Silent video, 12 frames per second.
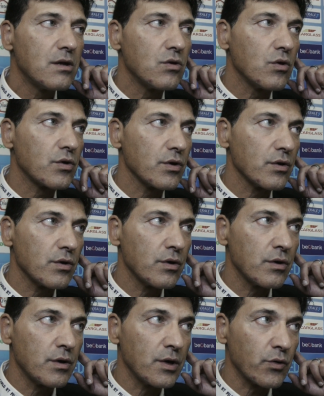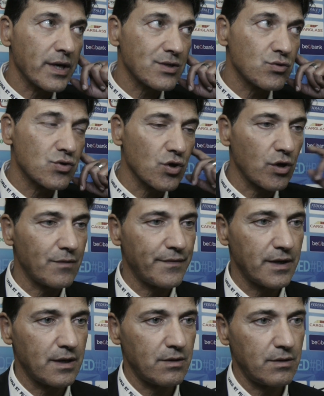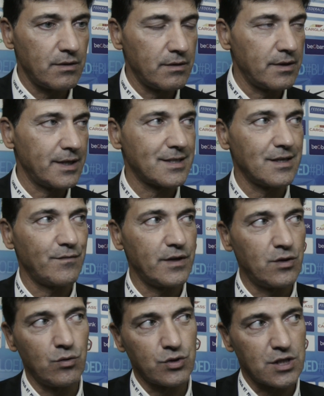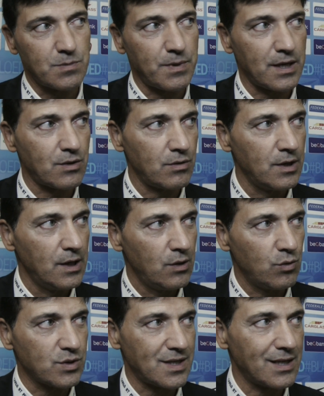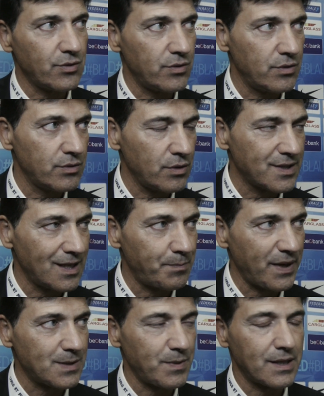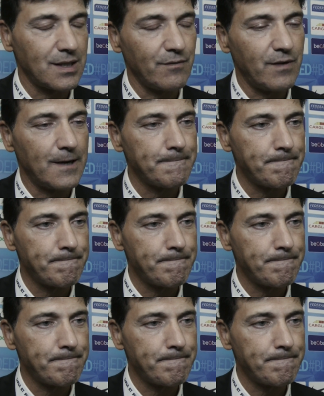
et on a su se relever assez vite. Donc j'espère qu'on sera dans cette perspective-là.